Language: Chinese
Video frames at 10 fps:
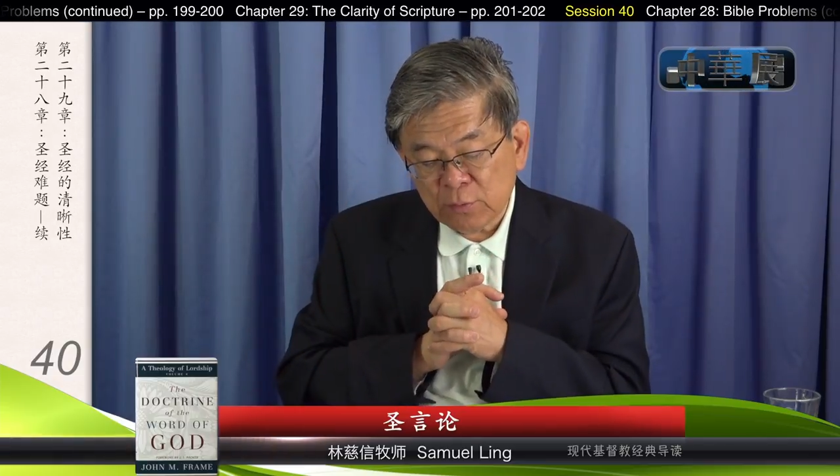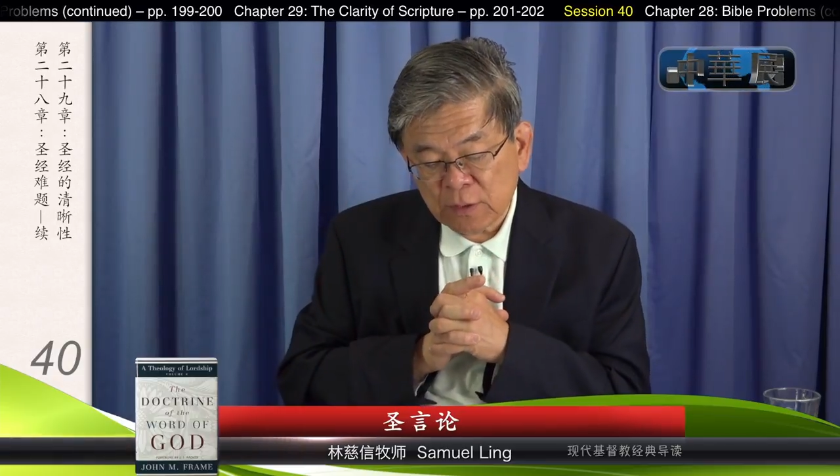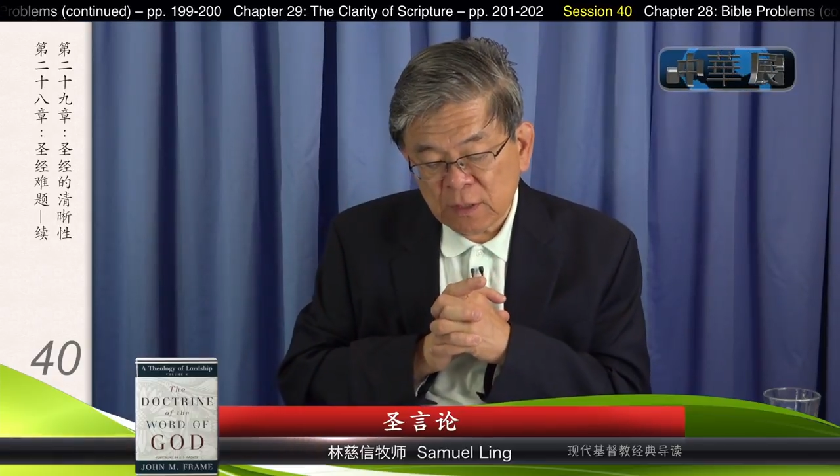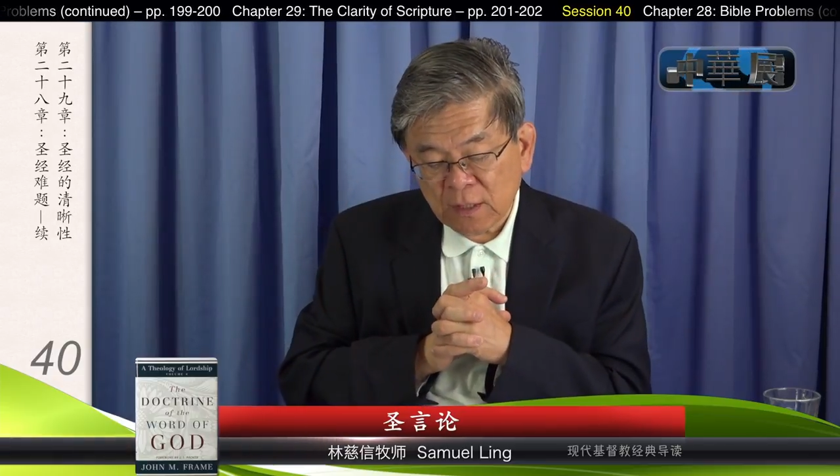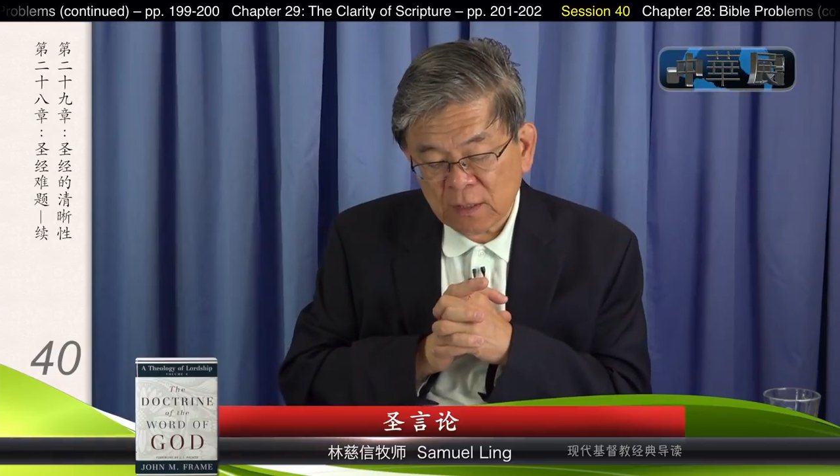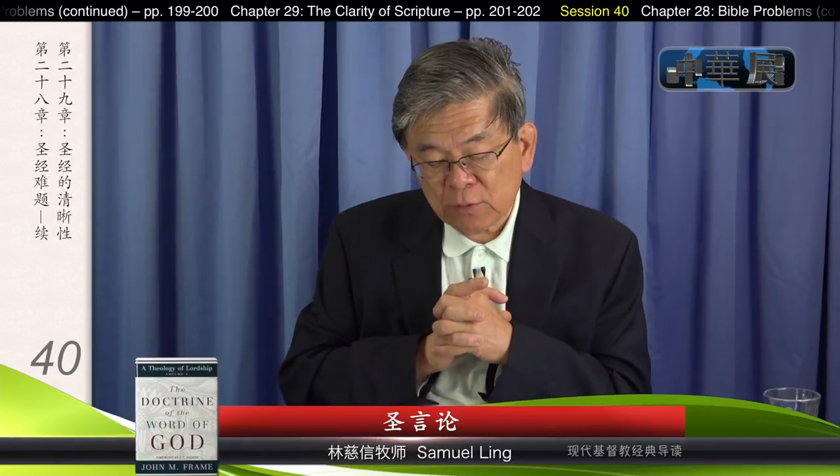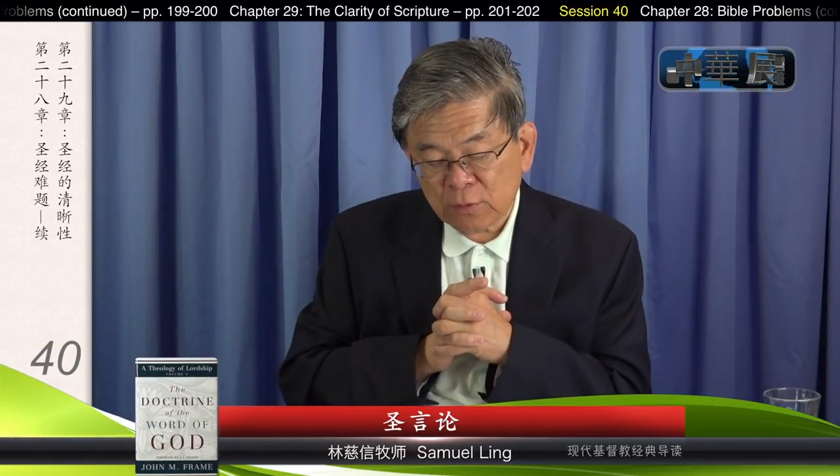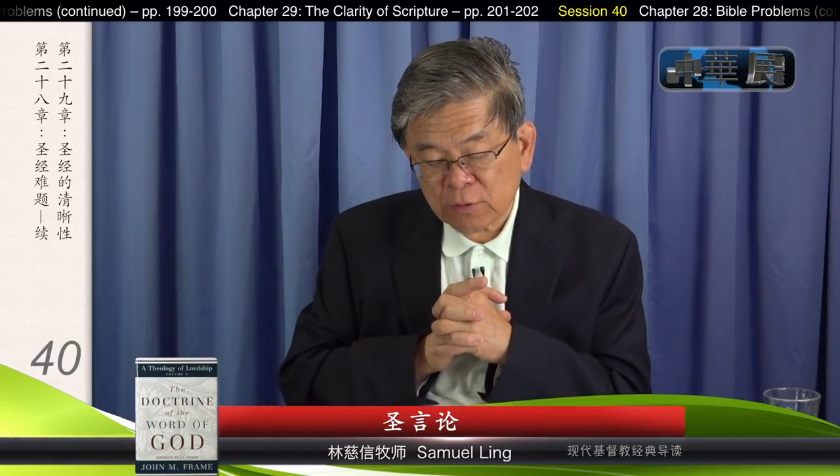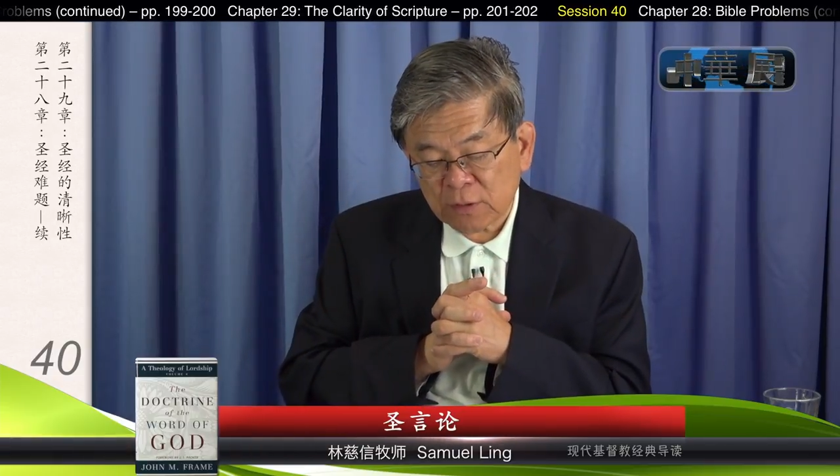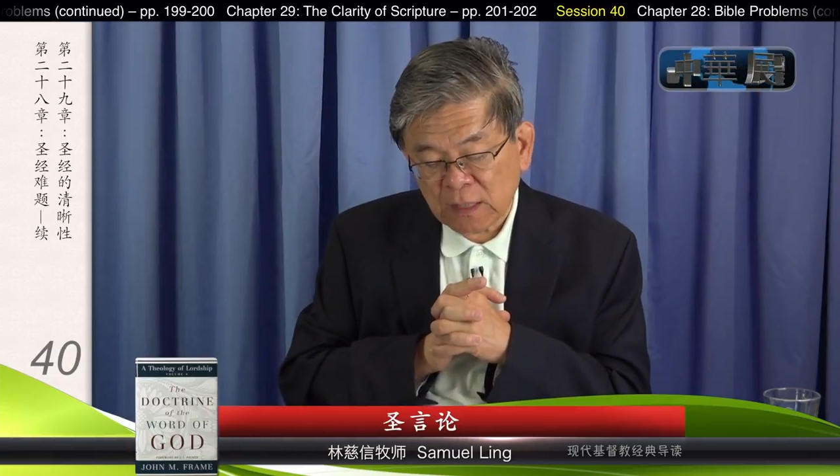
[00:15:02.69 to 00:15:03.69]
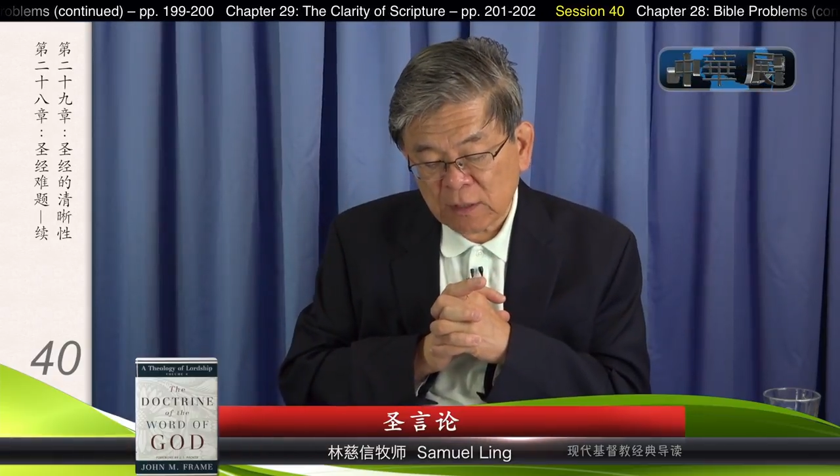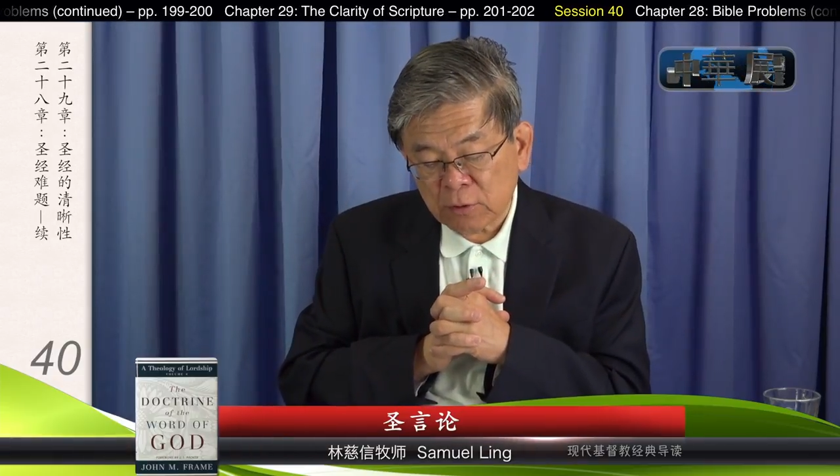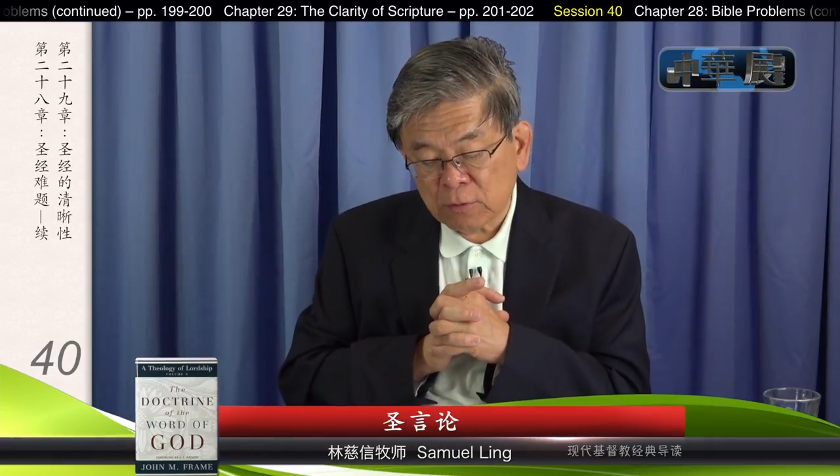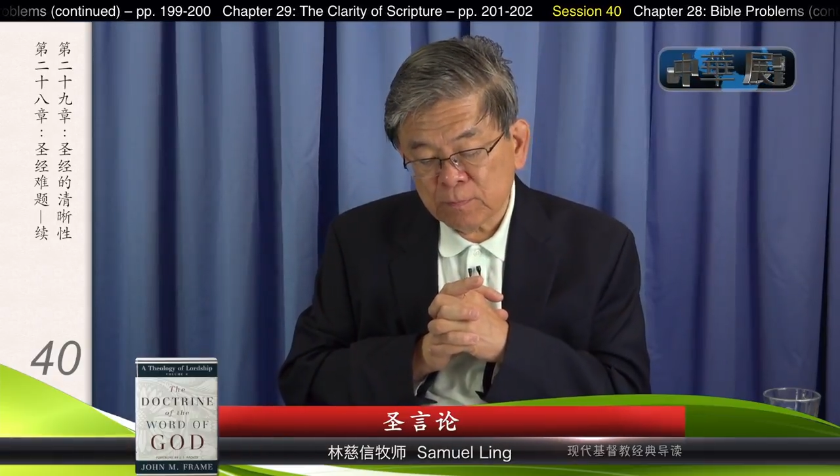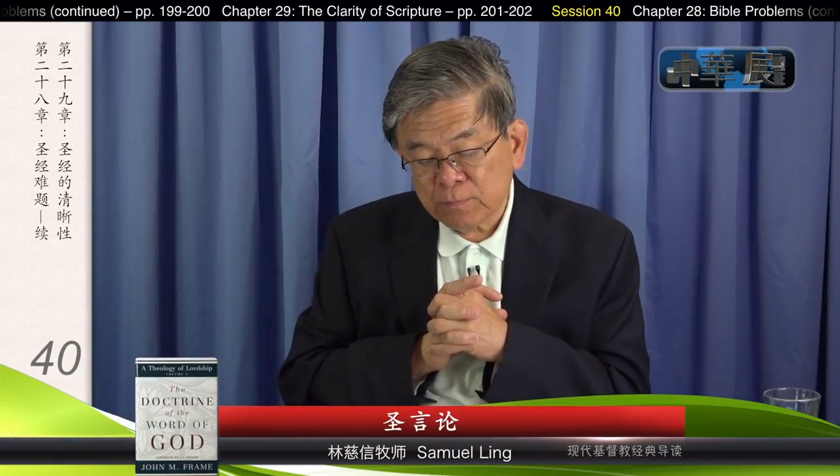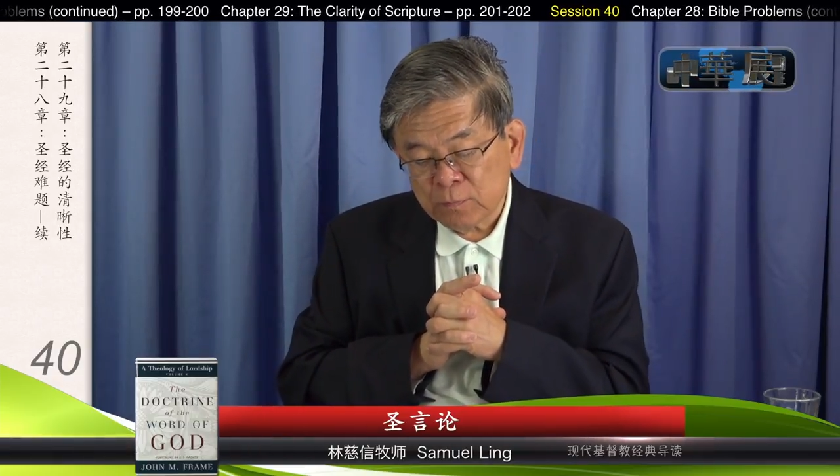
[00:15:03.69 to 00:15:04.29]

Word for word: 属性当然就是说掌控、